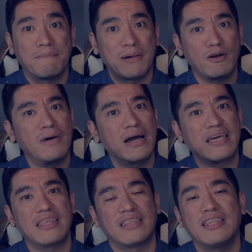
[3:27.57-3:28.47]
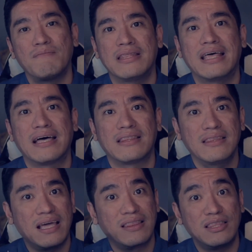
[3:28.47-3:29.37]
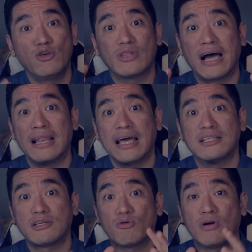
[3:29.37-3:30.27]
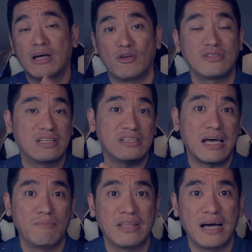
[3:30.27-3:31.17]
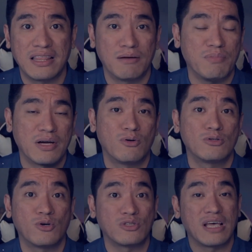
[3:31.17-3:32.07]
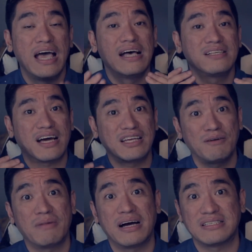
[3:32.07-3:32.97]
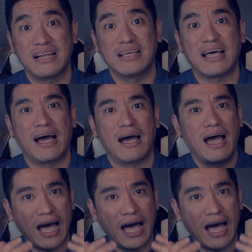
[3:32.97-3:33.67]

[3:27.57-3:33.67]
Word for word: Pero makikita naman natin na hindi yun align sa kung ano yung sinasabi ng ating Panginoong Diyos sa kanyang mga salita.